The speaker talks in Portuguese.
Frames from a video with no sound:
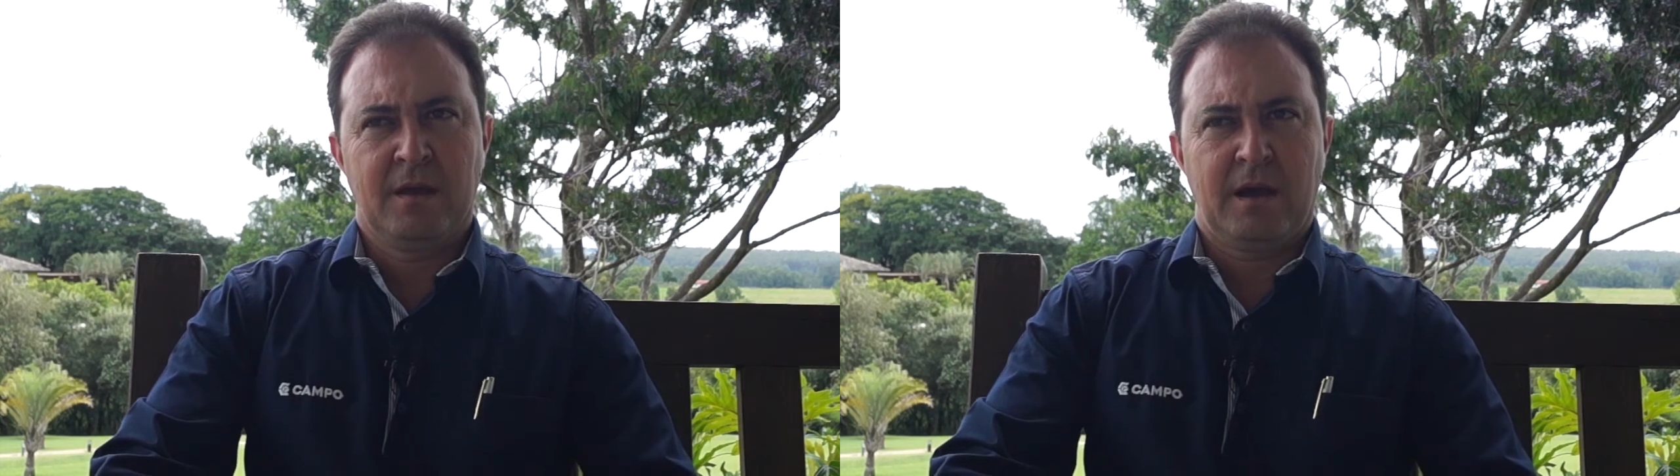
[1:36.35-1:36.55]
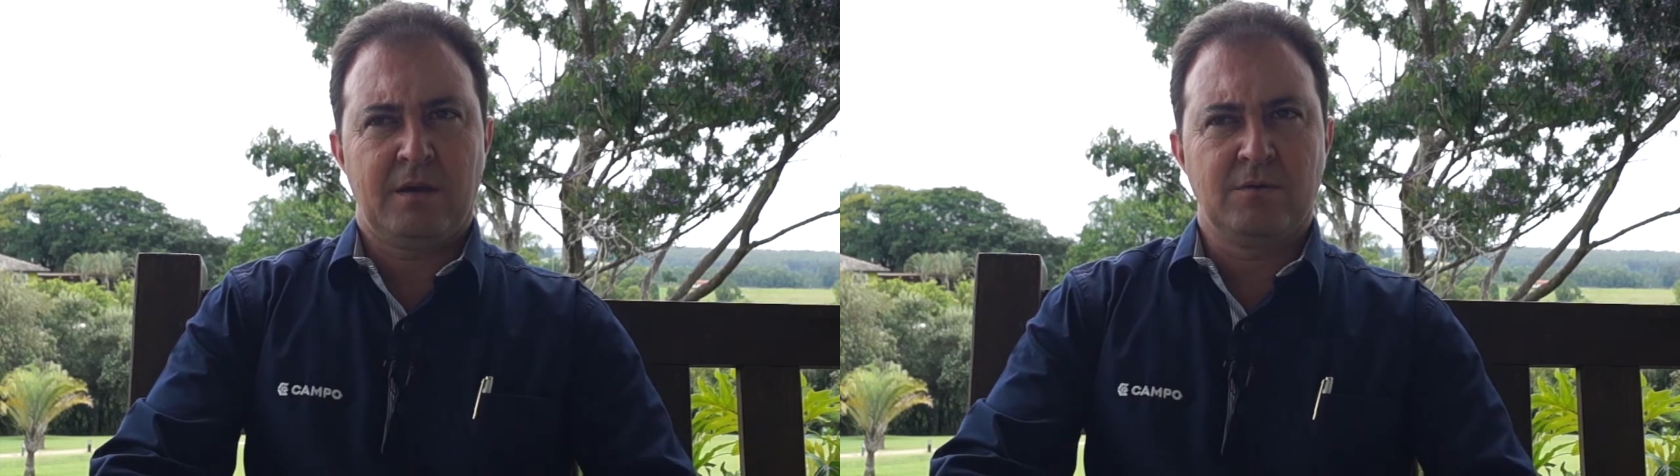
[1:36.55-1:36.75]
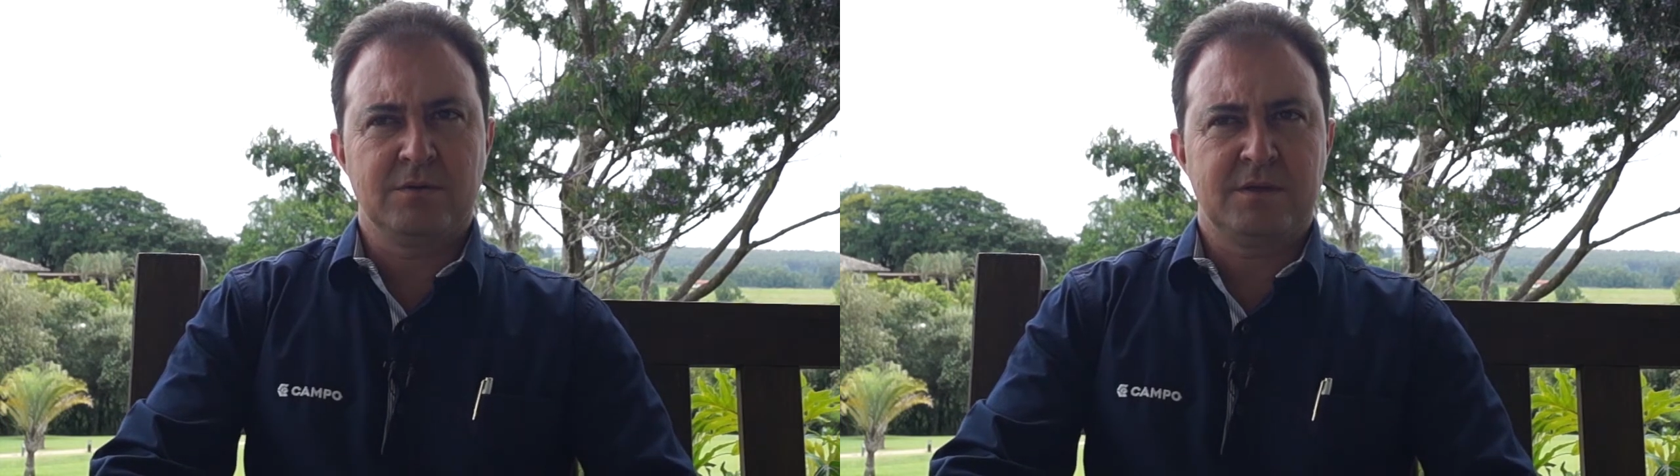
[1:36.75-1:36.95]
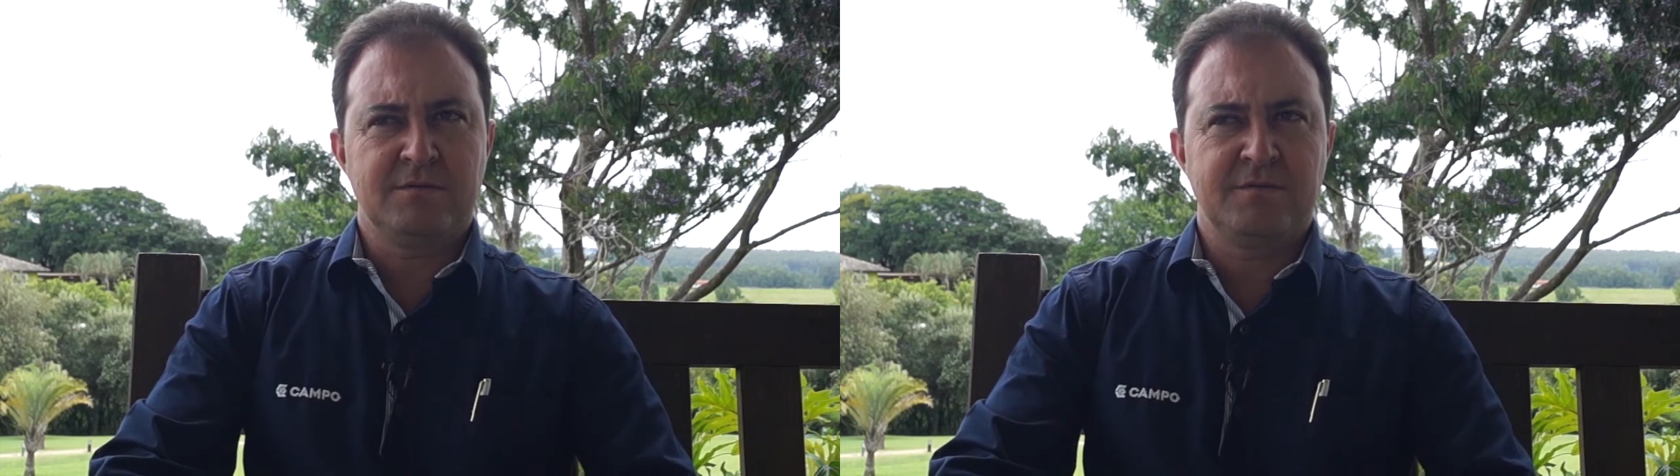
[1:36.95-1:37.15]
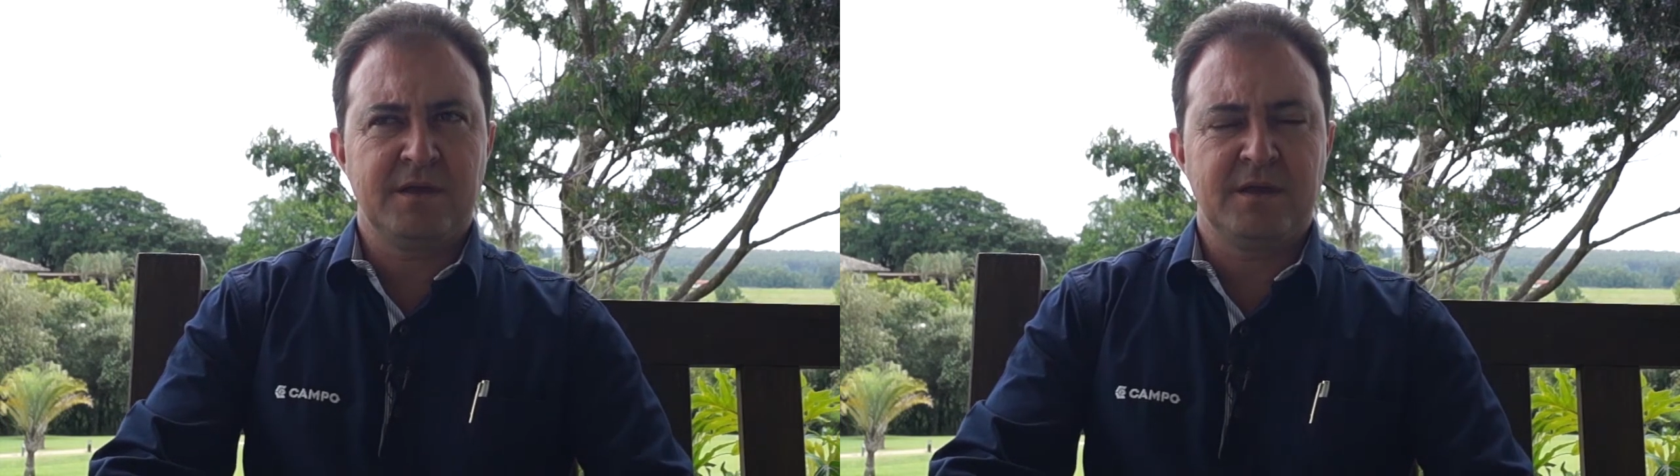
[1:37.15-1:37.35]
A
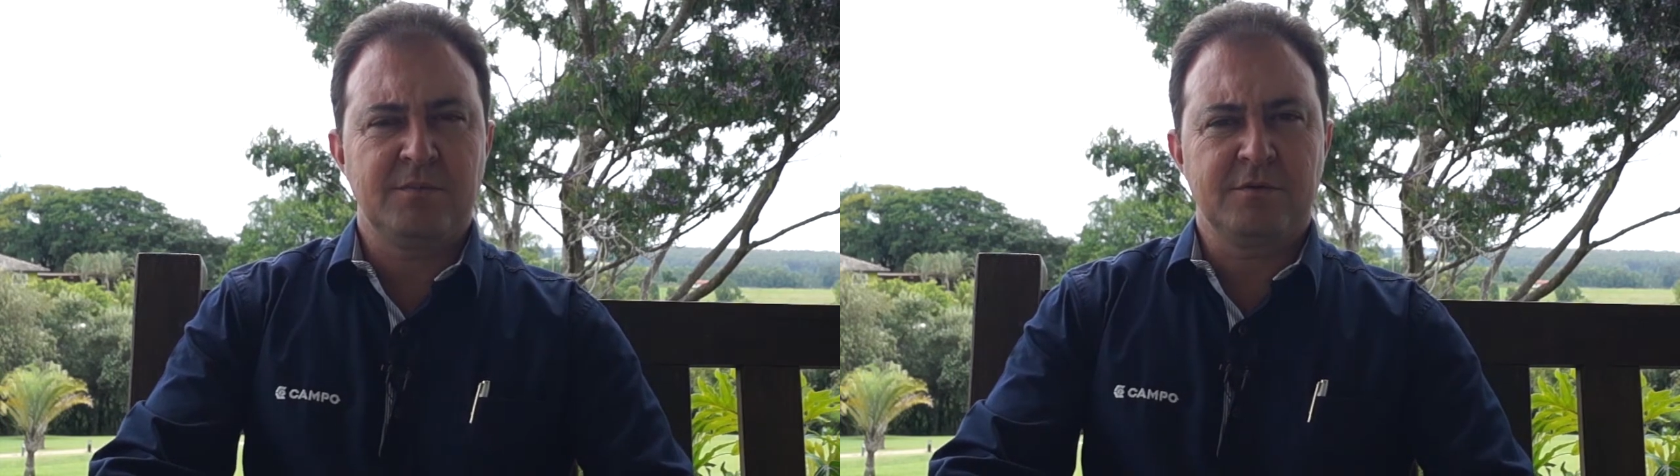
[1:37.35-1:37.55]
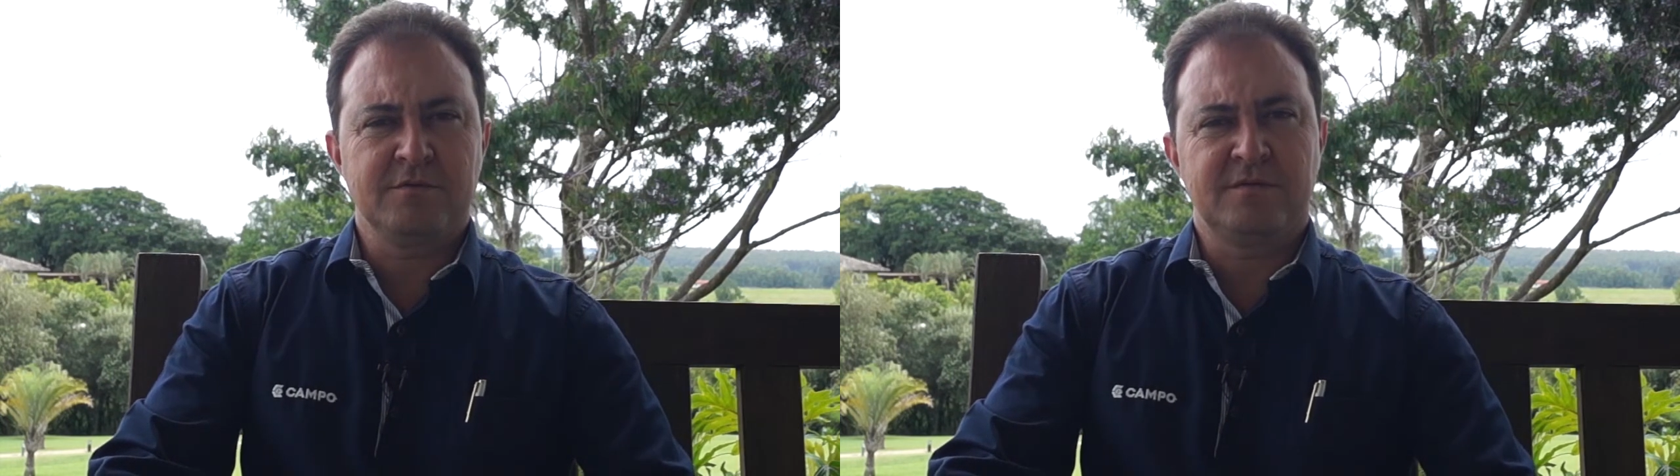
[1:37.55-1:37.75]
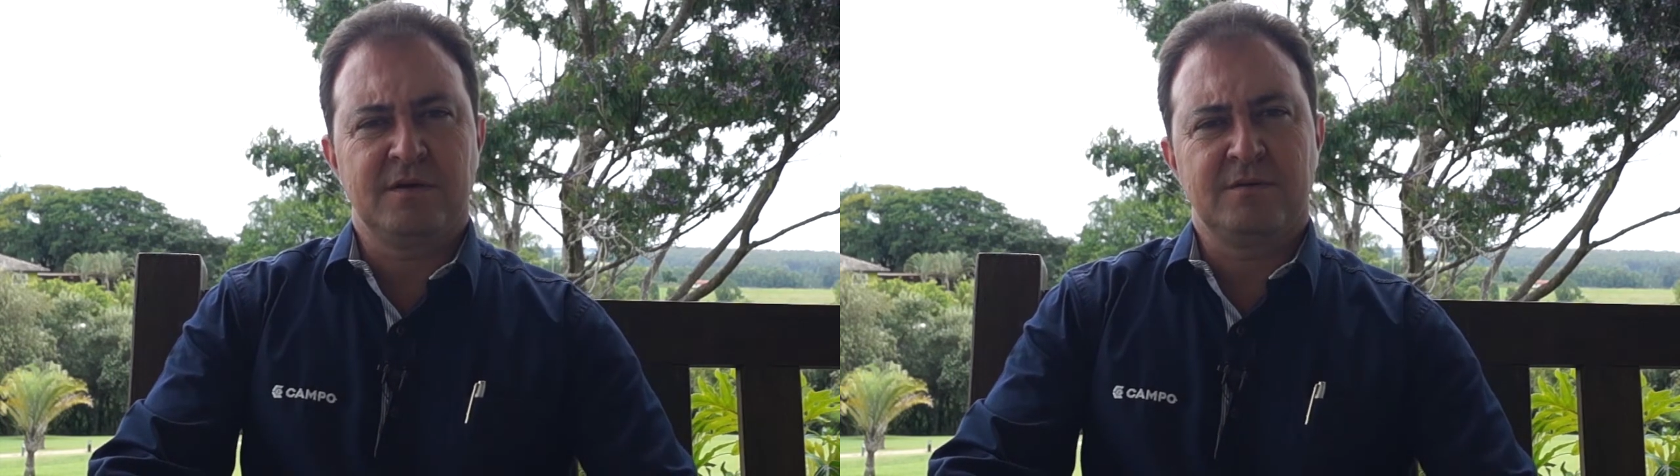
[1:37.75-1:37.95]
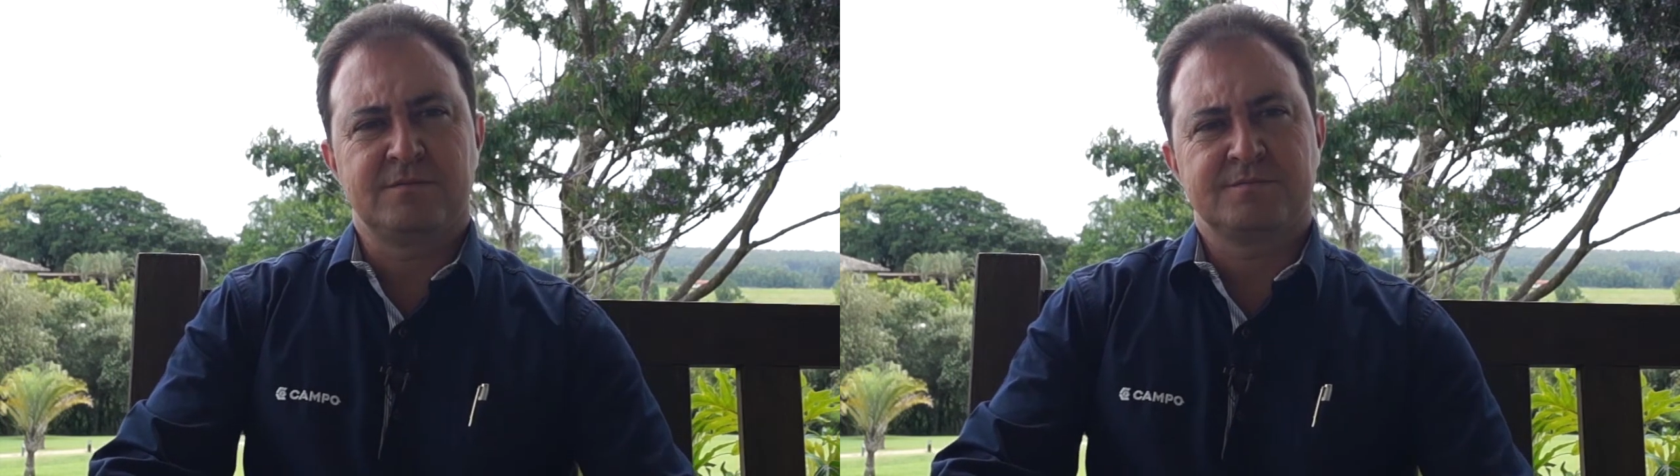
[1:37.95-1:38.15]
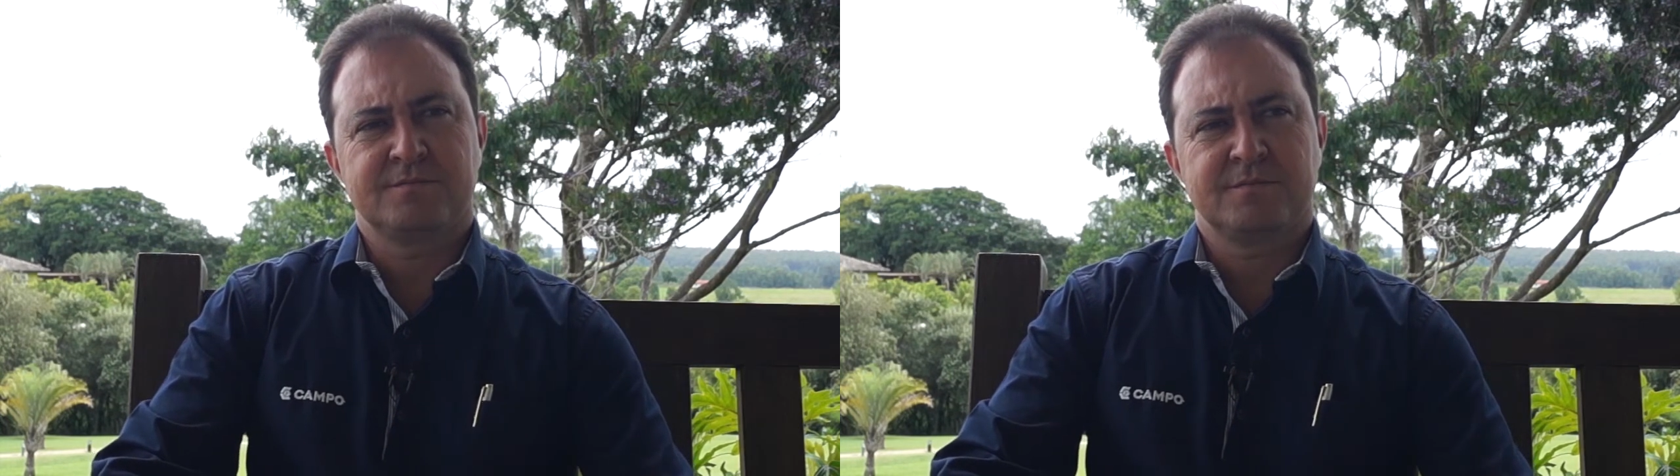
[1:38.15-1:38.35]
outra vem em reprodução.